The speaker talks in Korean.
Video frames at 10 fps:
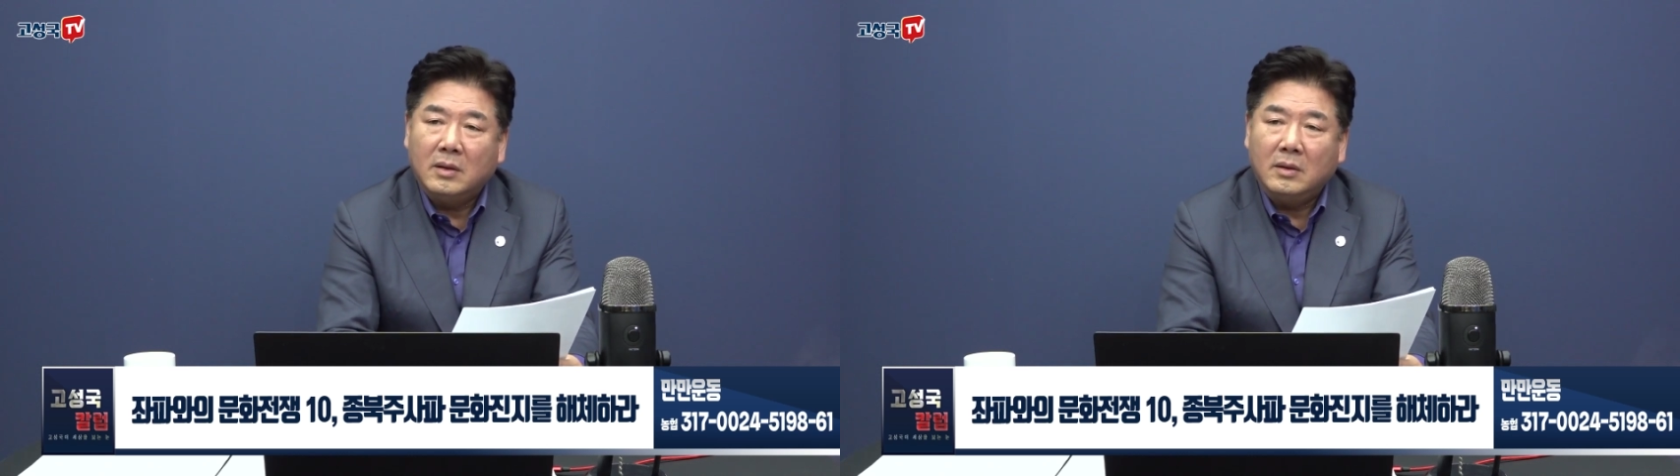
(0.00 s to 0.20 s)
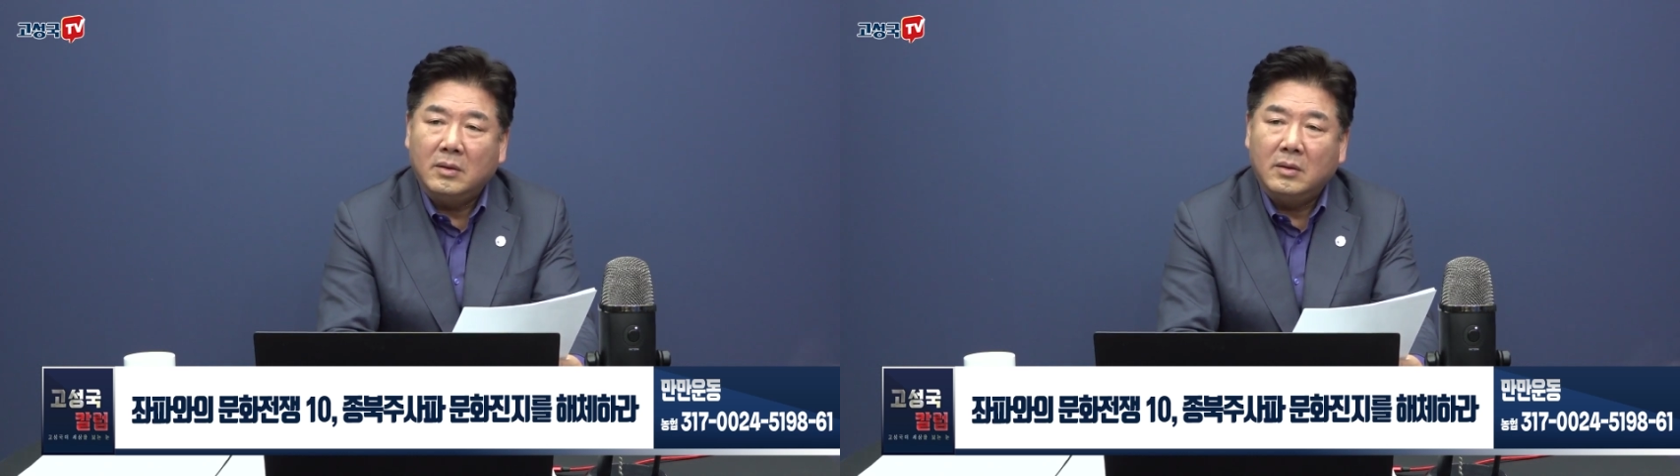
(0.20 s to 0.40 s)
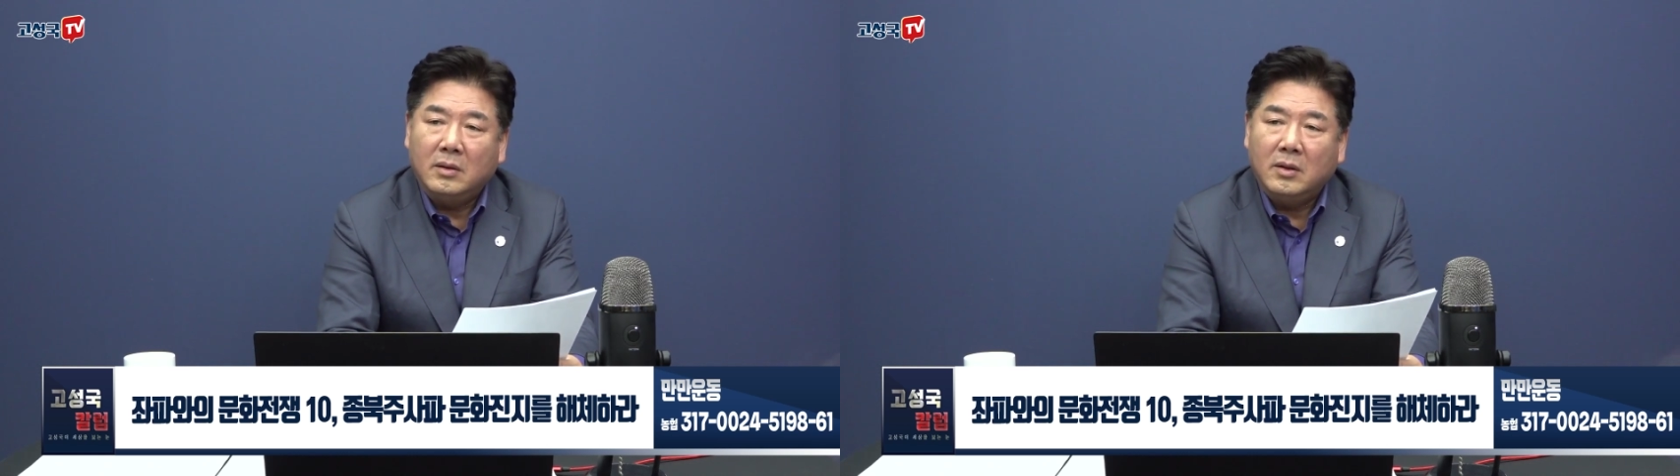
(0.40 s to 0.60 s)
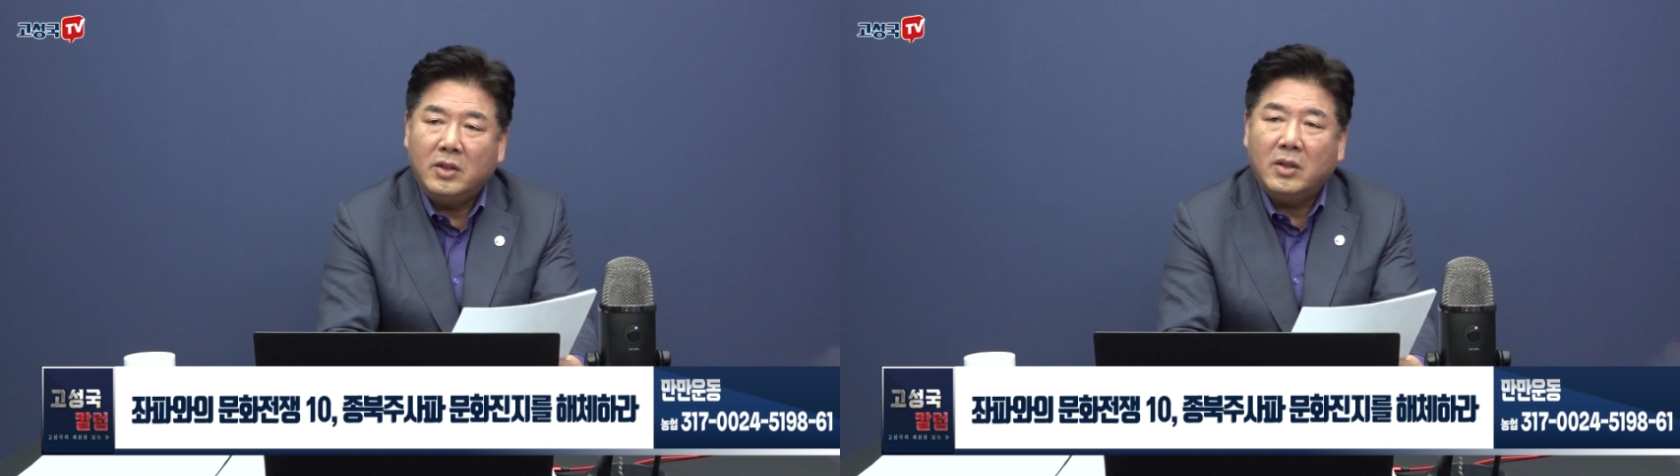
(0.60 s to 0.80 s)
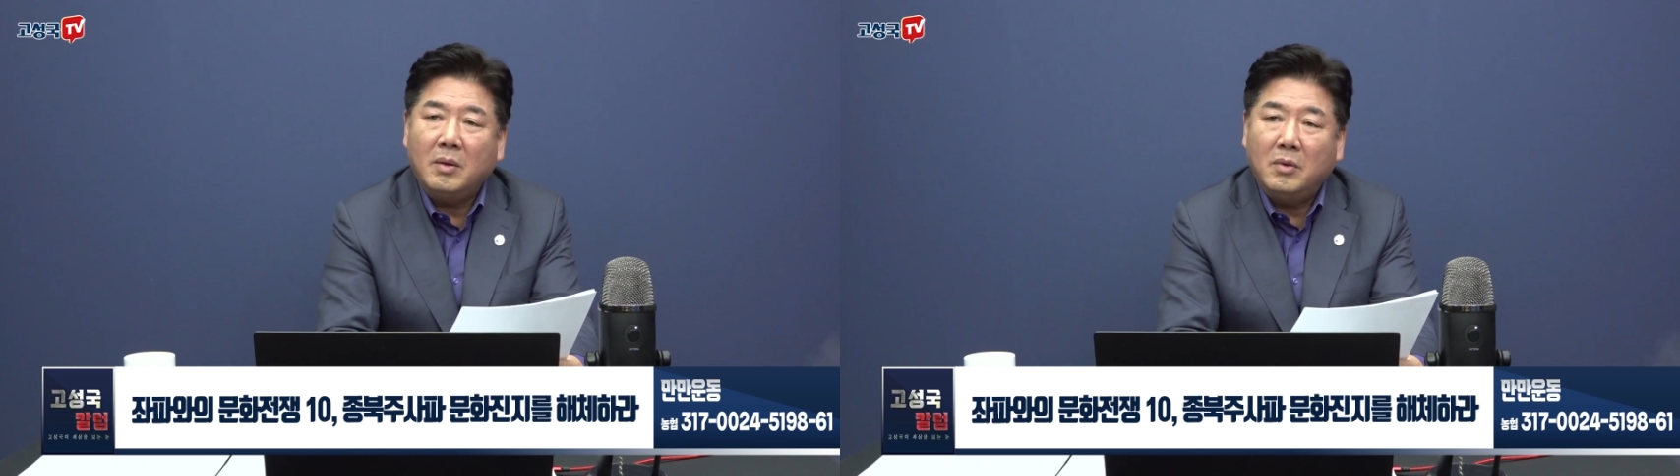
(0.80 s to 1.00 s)
그
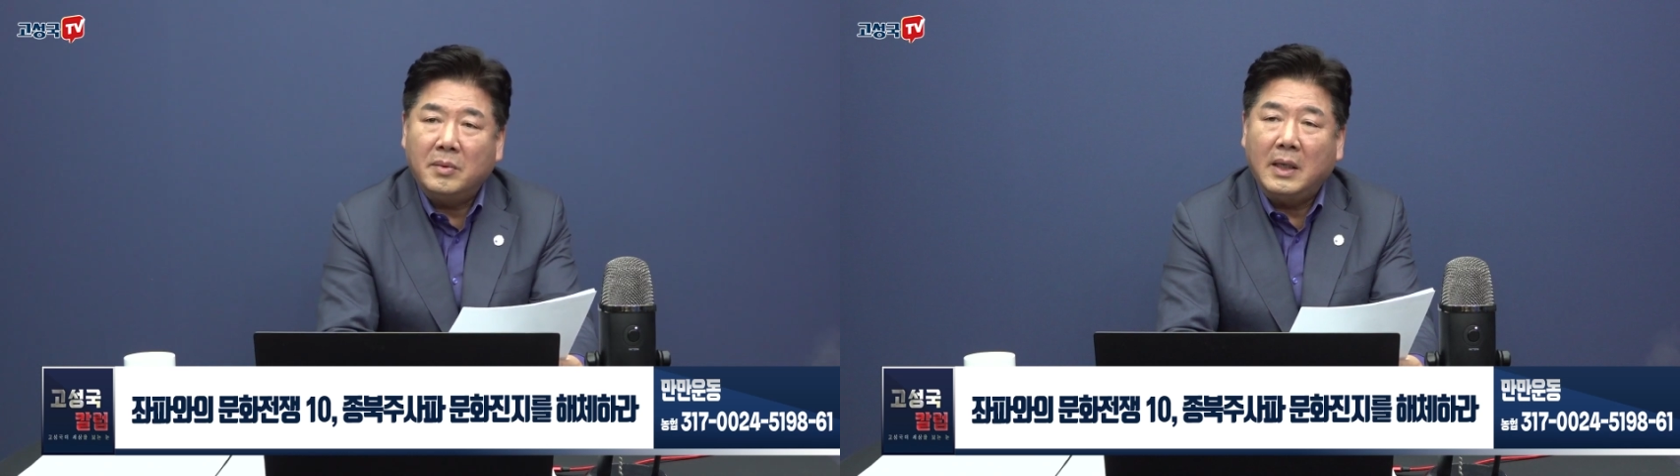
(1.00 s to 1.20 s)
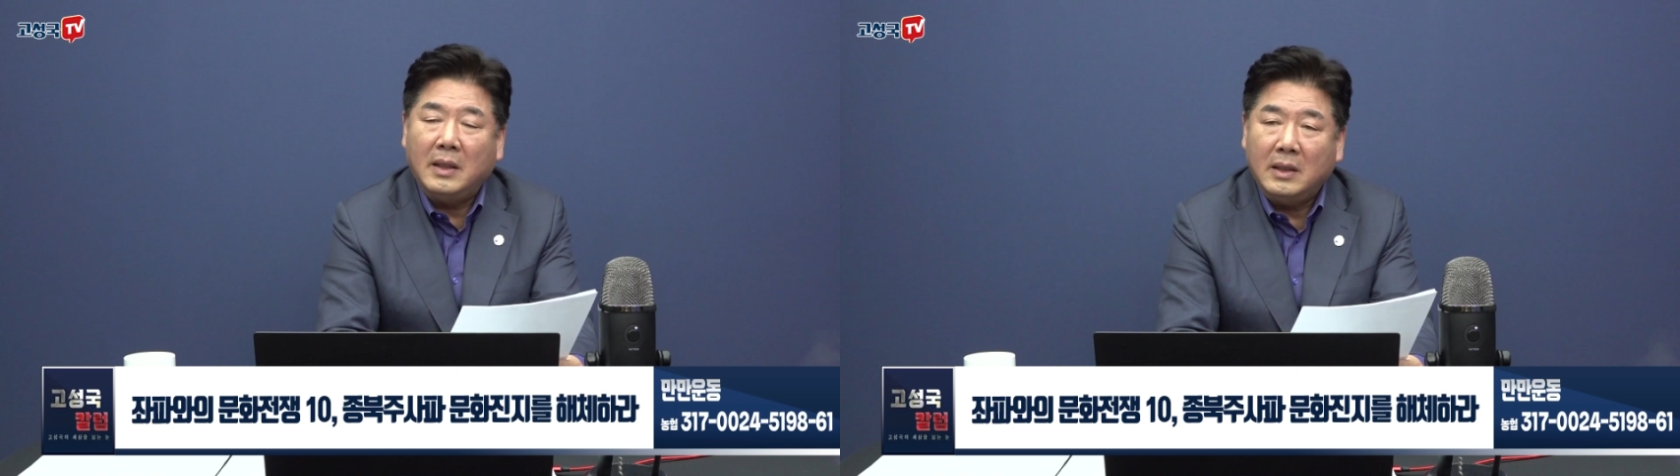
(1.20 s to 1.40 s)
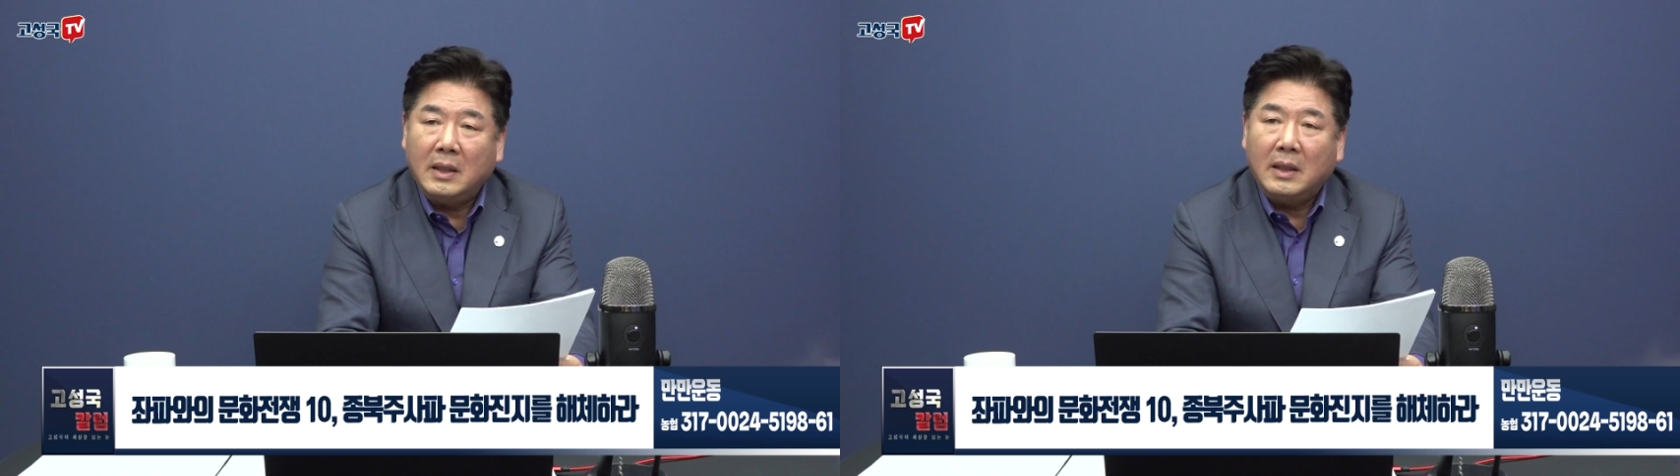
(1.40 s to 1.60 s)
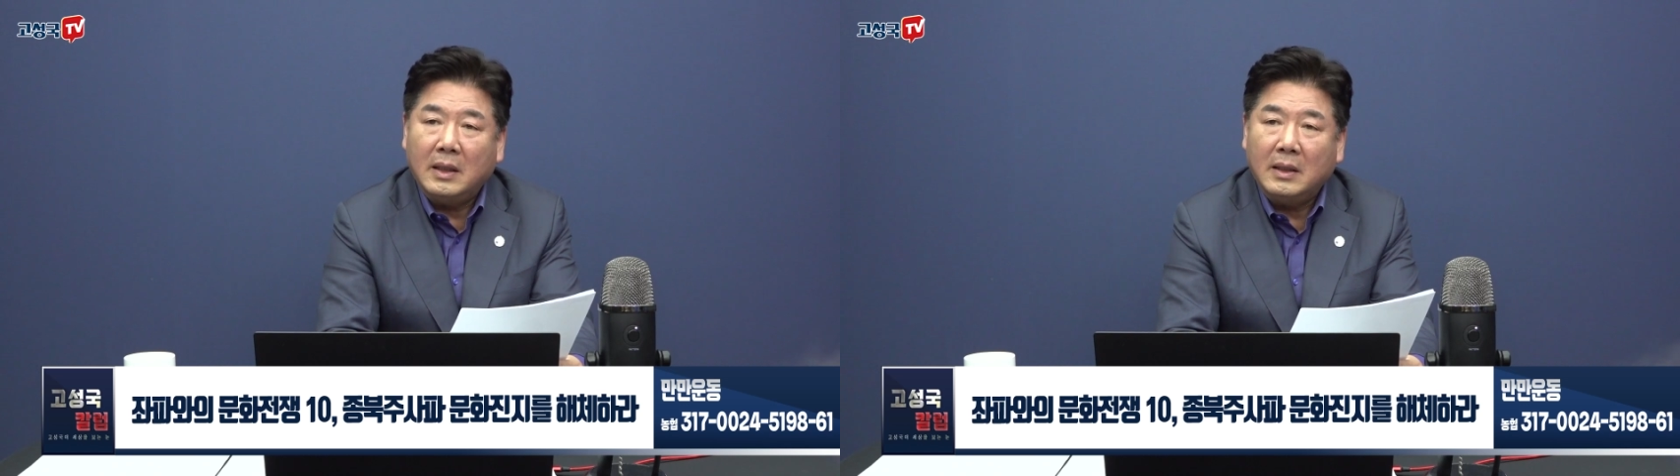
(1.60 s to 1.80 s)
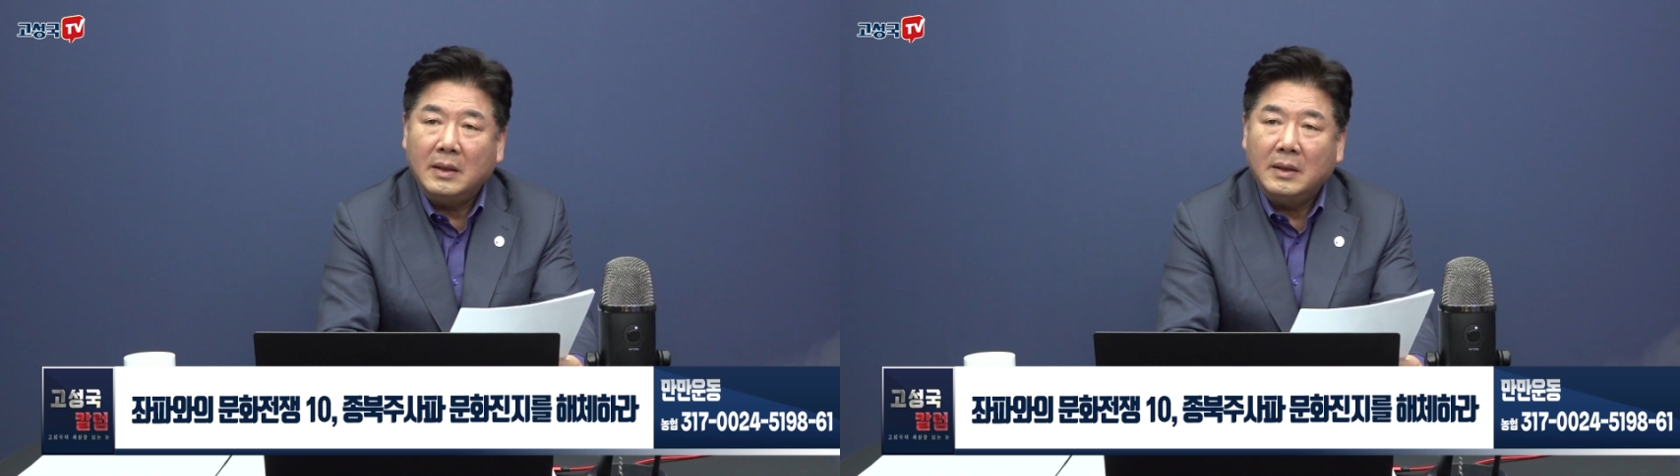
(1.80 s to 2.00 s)
쉽게 보면 안 된다.